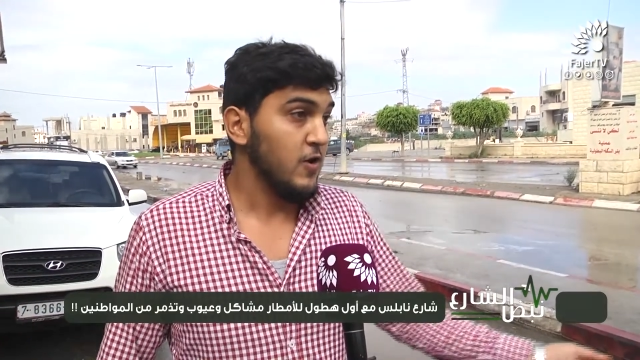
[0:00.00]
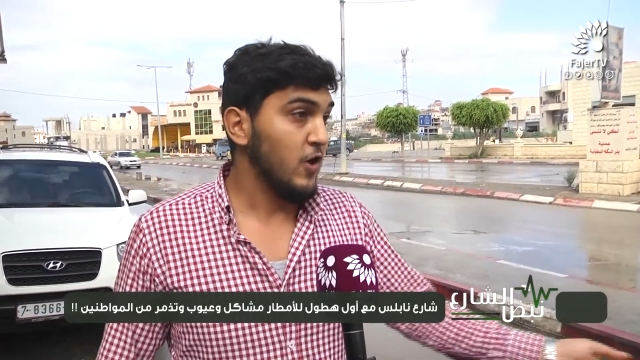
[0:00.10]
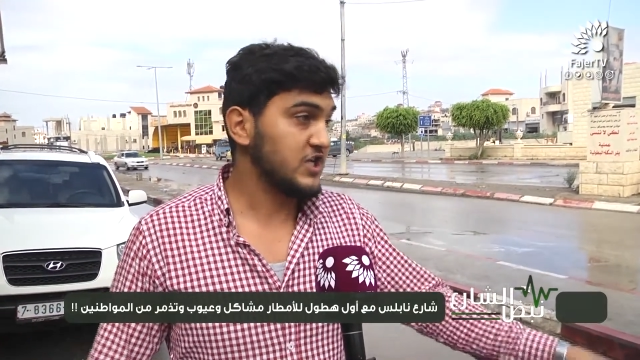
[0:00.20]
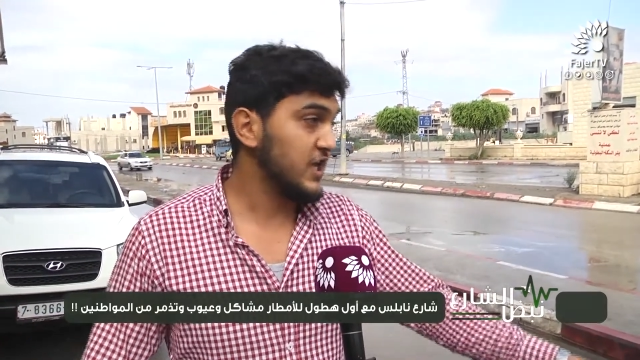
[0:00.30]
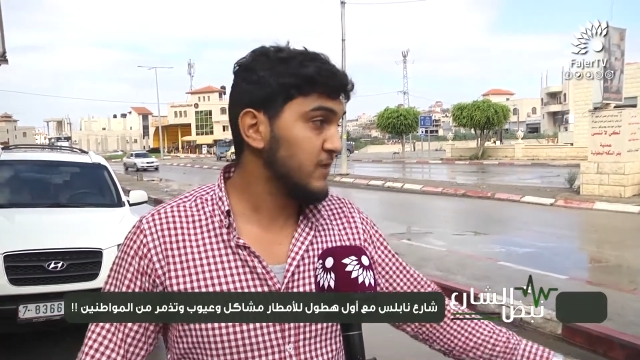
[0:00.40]

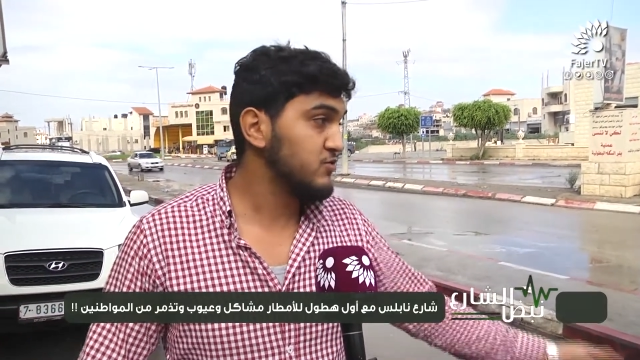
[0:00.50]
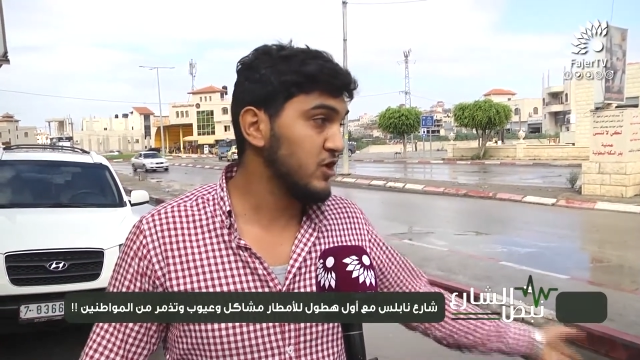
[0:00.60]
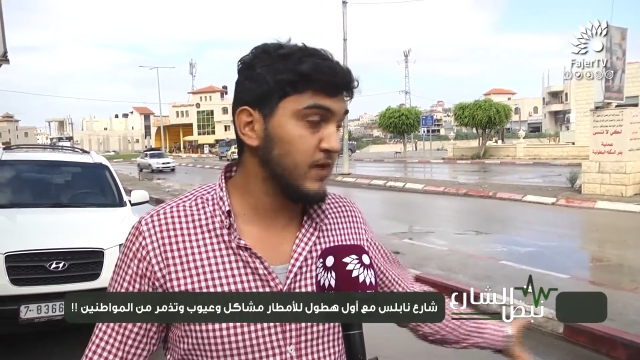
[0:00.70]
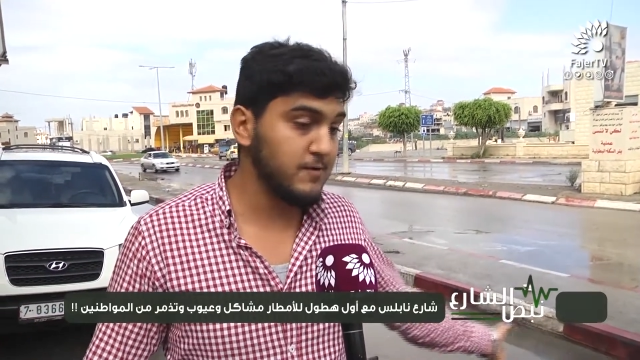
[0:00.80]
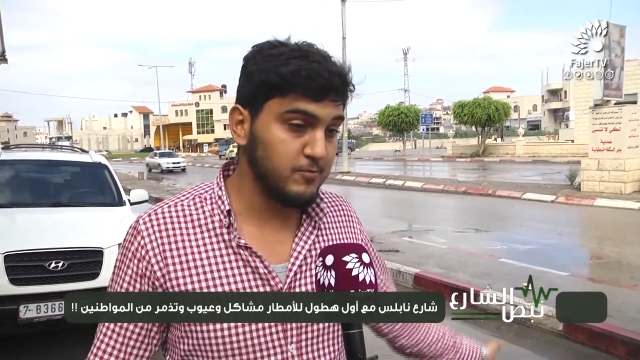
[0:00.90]
عشان تمشوا
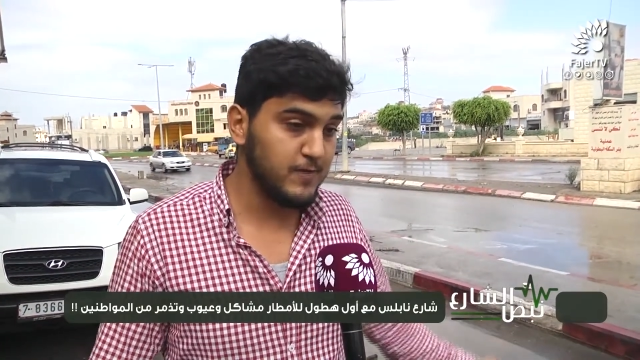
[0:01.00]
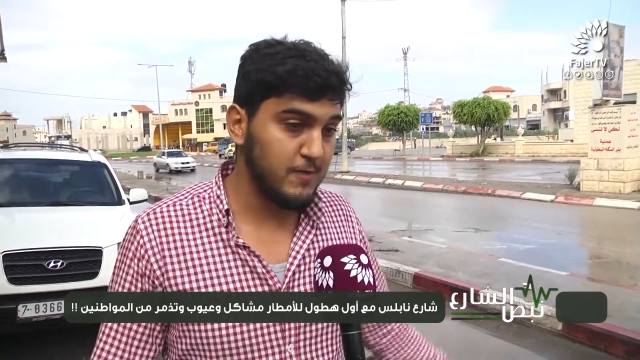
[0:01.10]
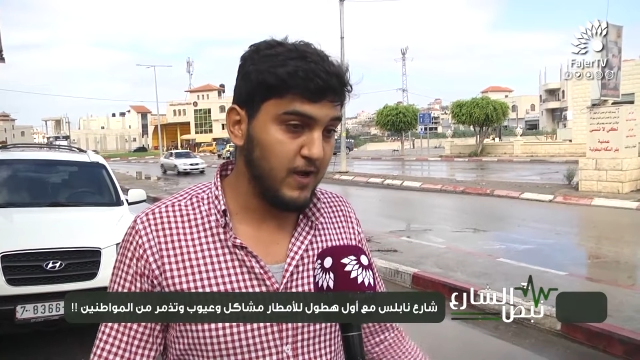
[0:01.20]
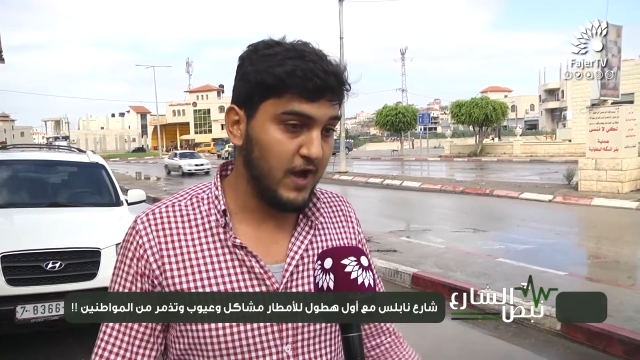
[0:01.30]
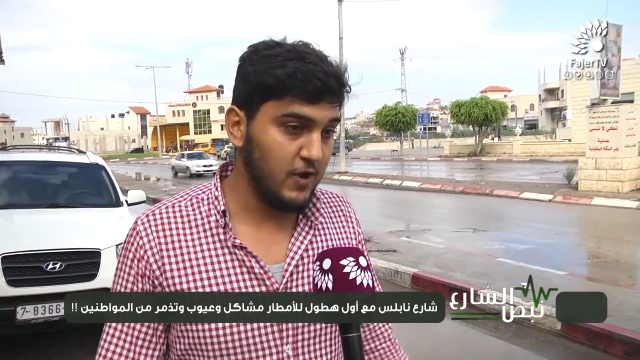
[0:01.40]
المي من باب
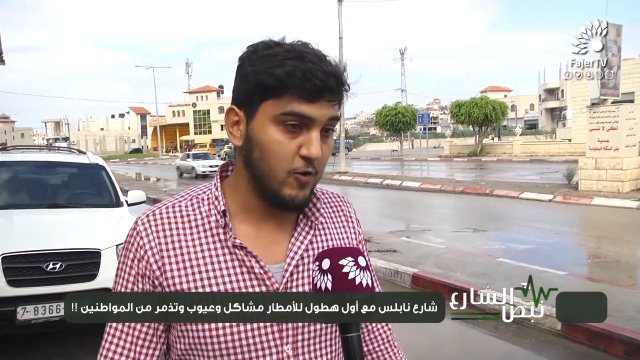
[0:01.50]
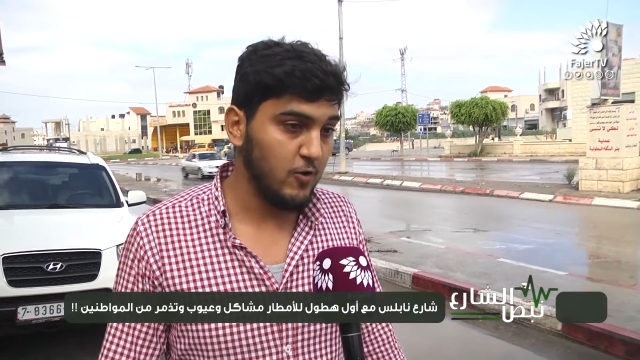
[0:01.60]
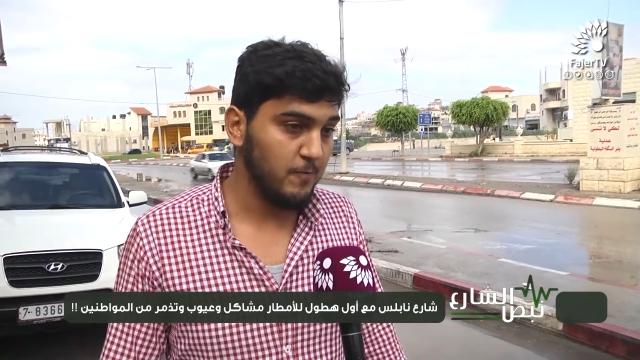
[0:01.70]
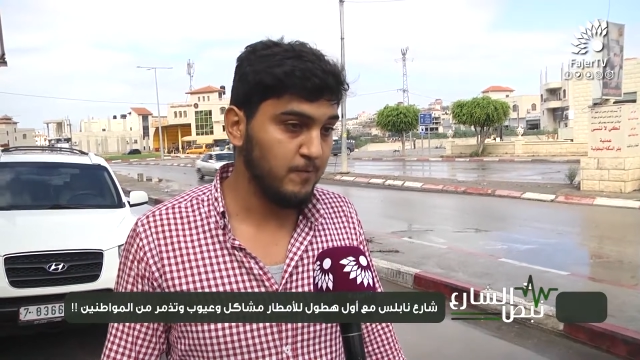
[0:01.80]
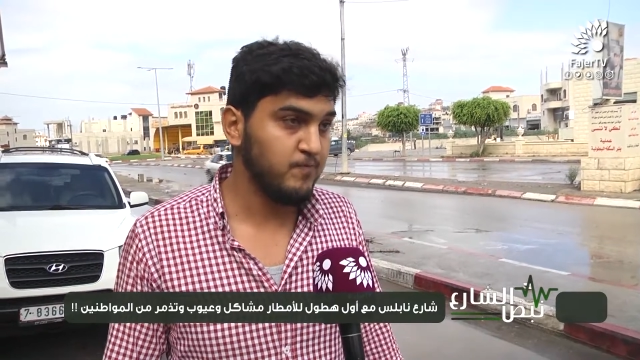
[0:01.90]
محلهم
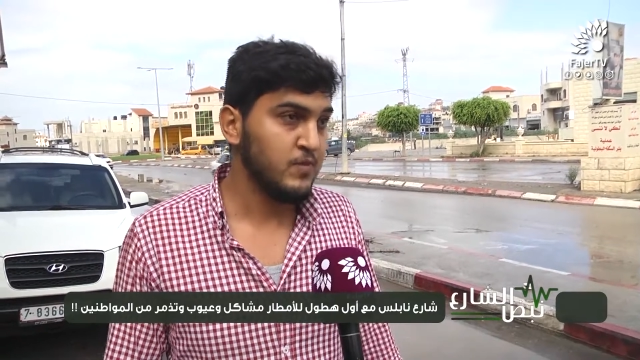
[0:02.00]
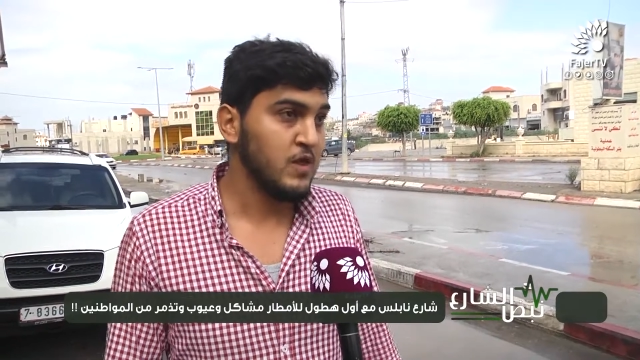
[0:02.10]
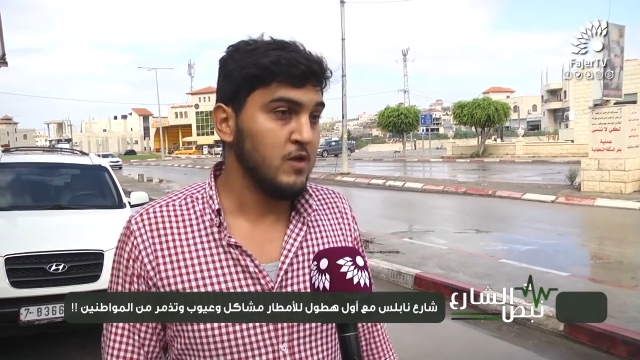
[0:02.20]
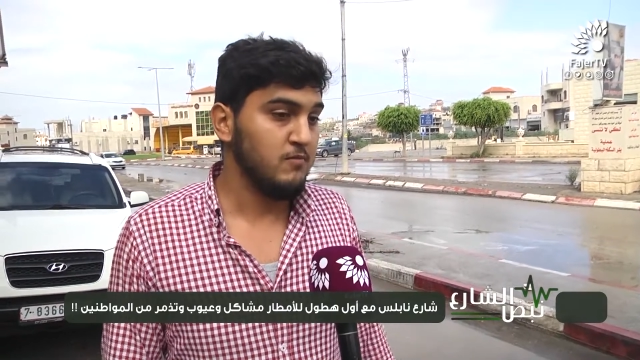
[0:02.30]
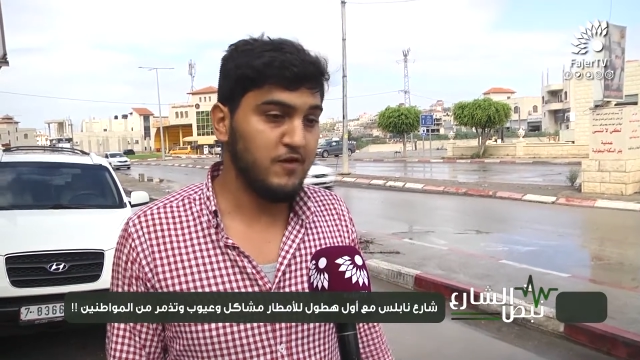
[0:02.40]

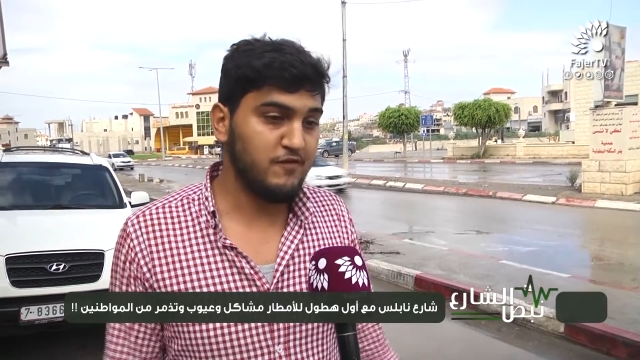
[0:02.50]
ما